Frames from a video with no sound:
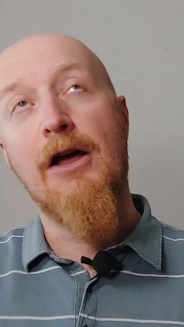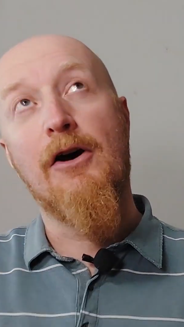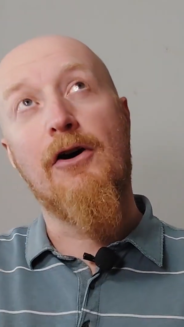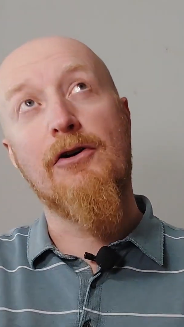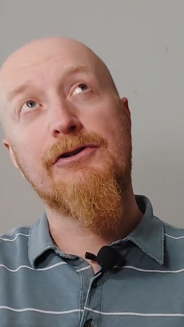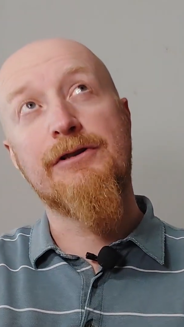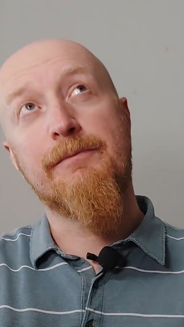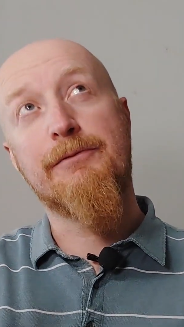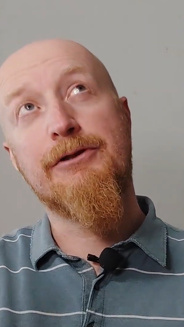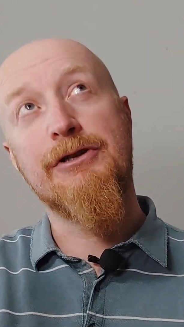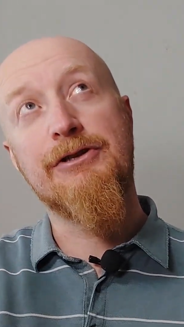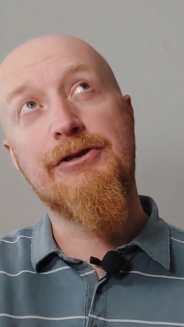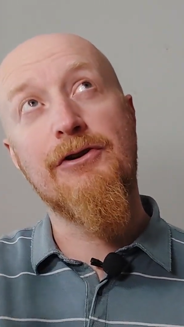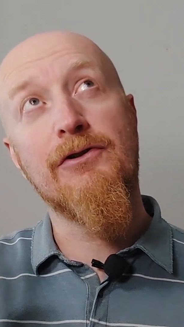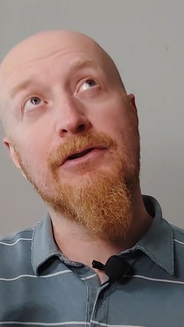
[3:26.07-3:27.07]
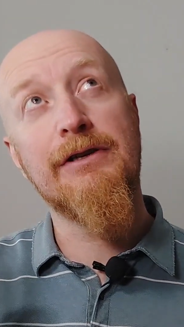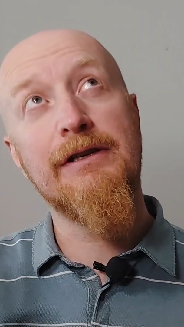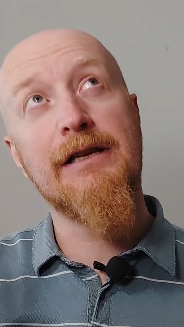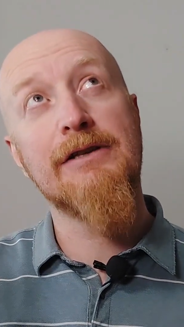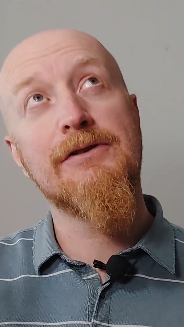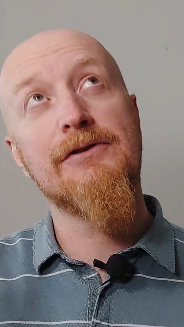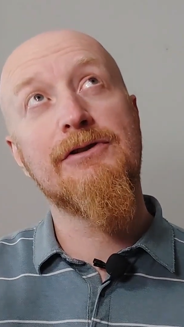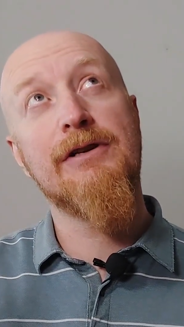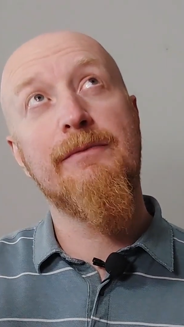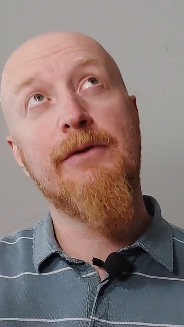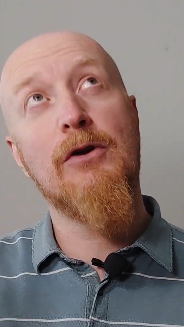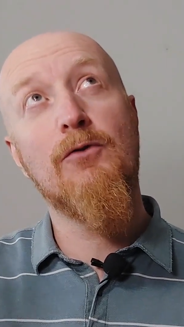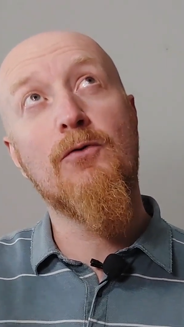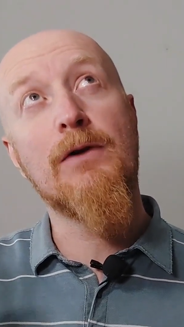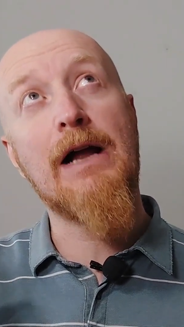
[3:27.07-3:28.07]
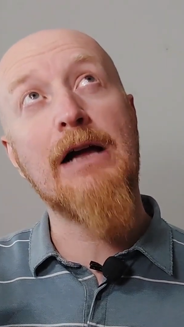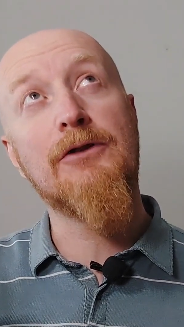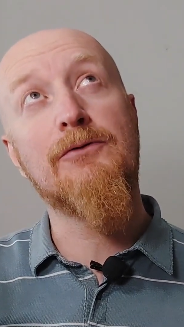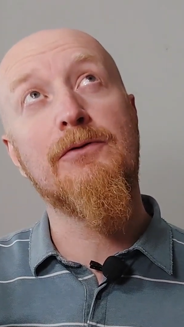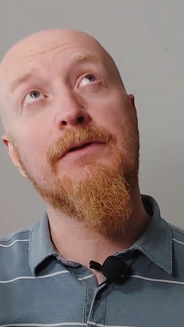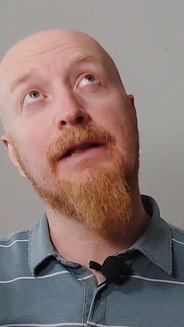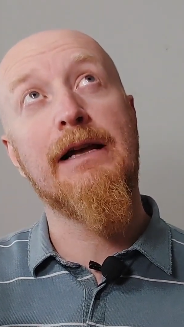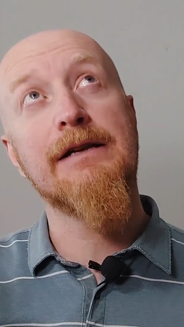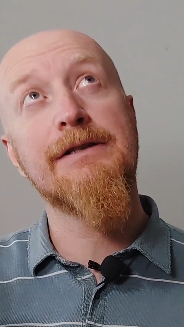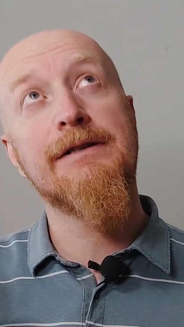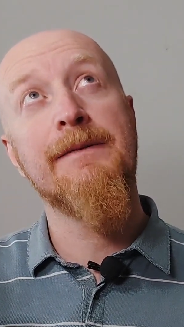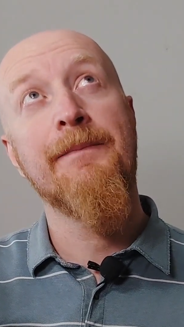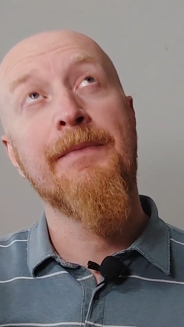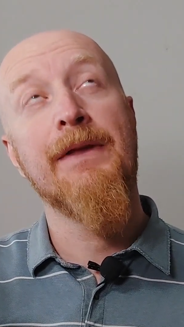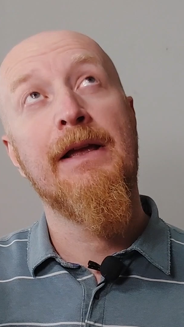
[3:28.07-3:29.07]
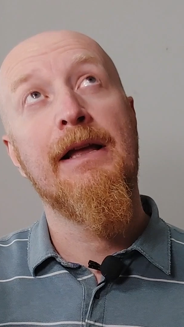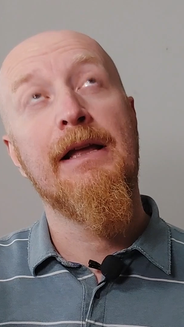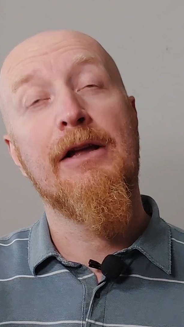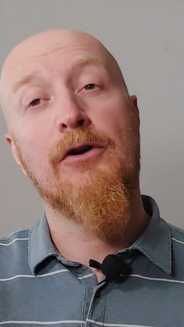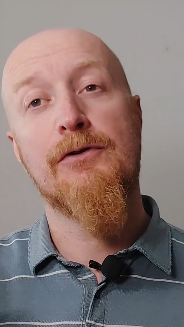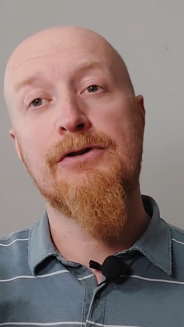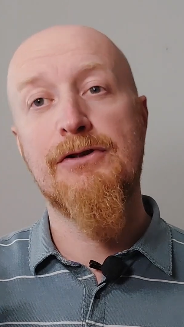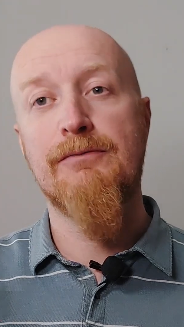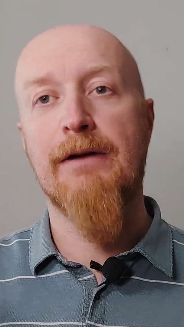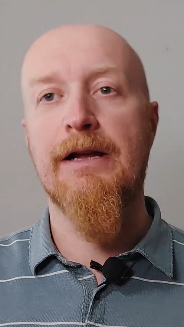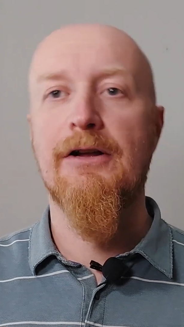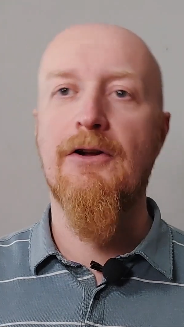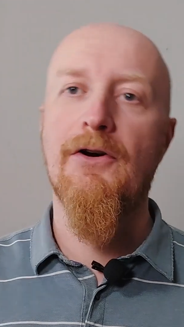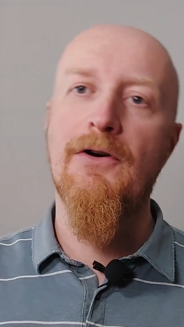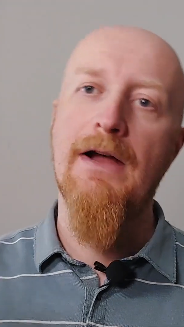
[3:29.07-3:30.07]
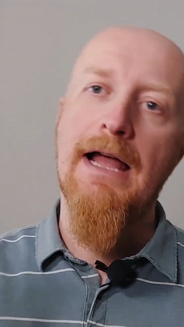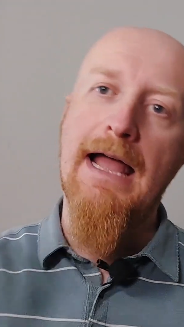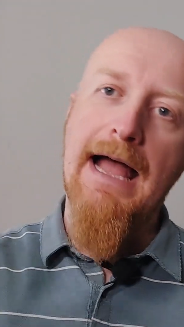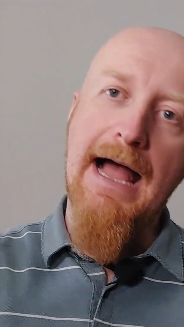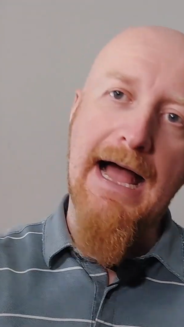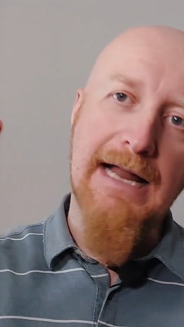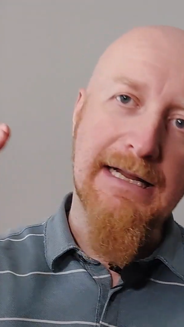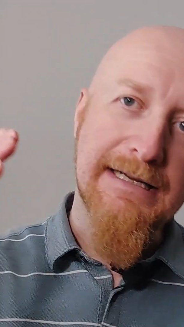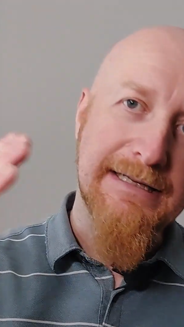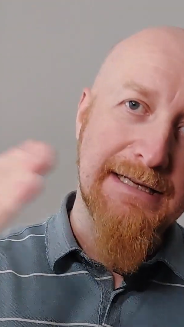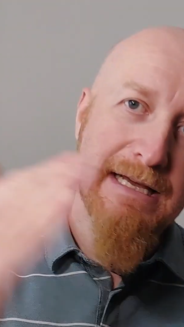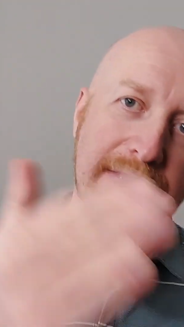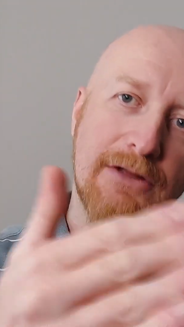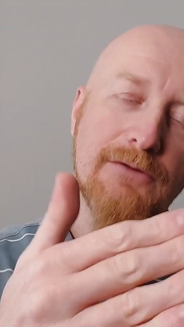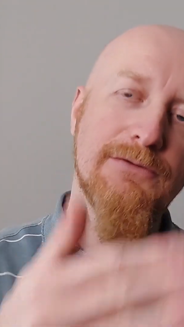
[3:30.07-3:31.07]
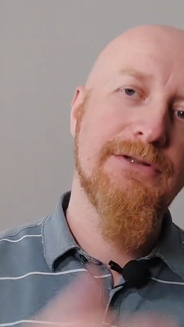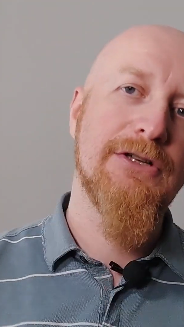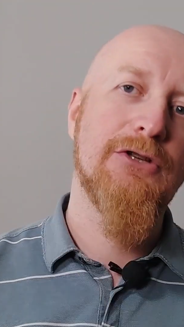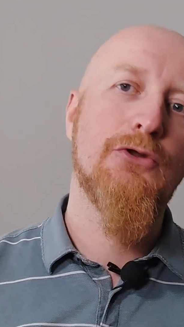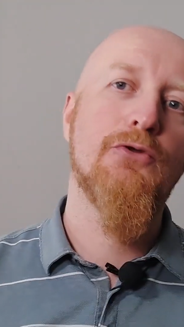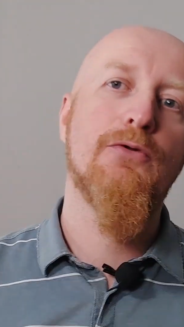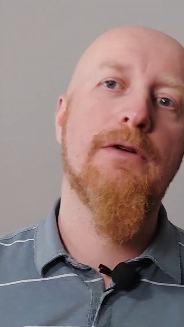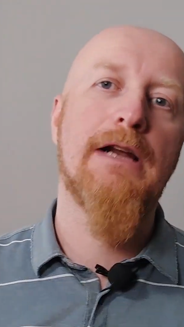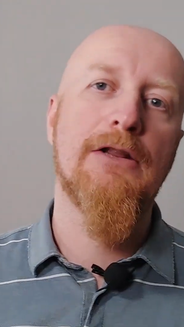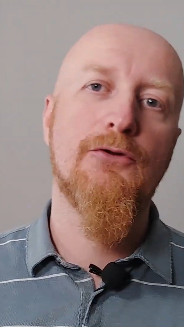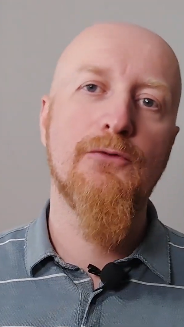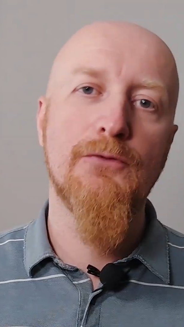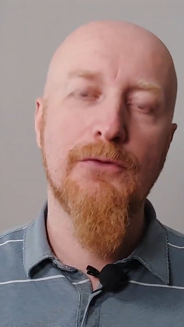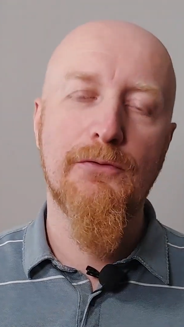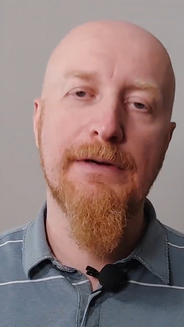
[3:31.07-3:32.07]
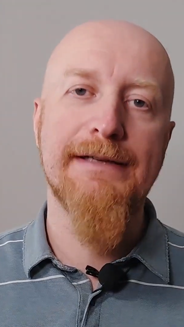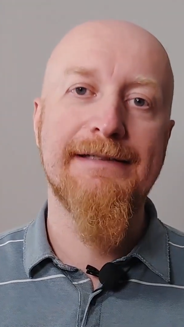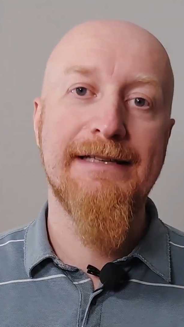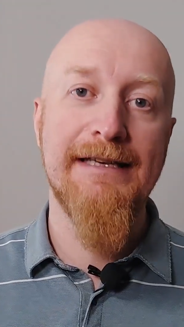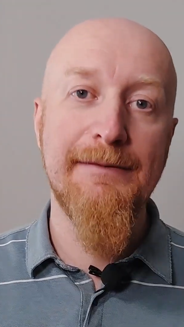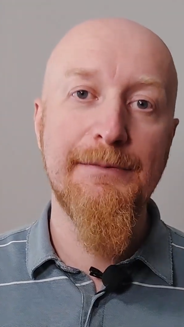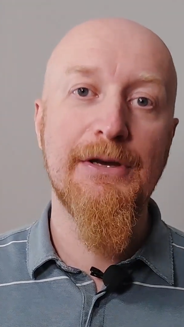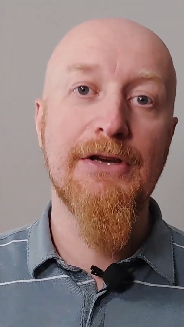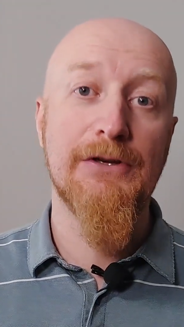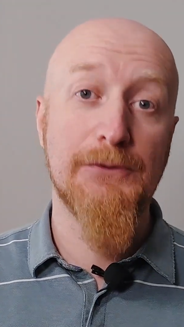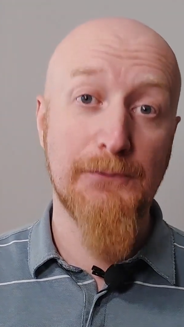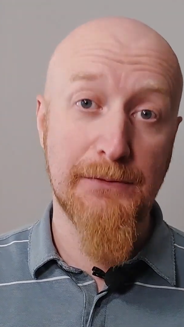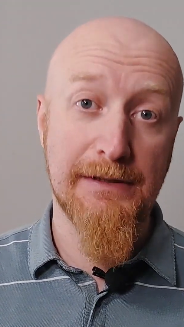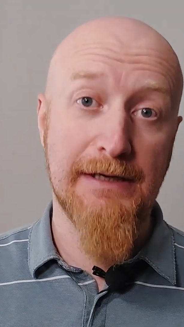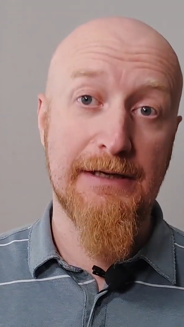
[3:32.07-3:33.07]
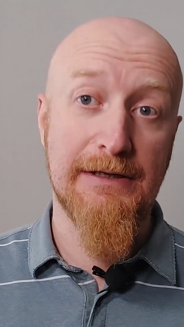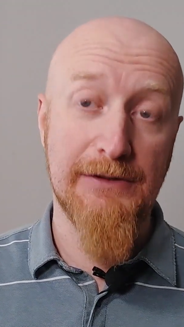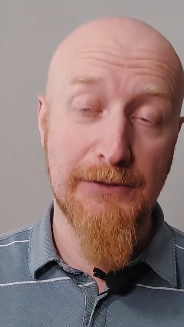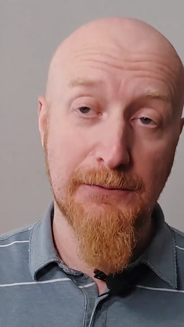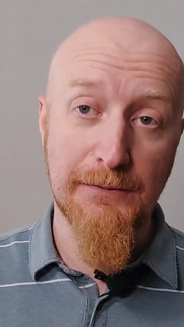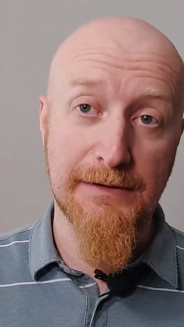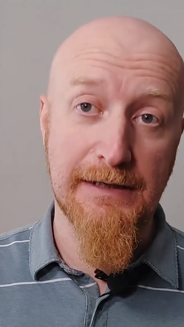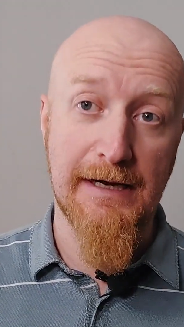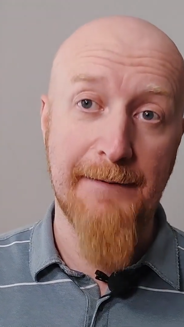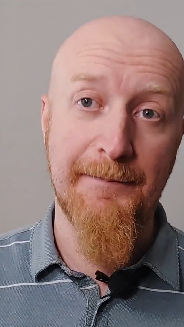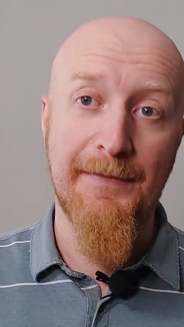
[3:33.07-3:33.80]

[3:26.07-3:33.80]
Ojcze, przyciągnij nas do siebie, uratuj nas od złego, ale jedną z tych dróg ratunku jest imię Jezusa Chrystusa,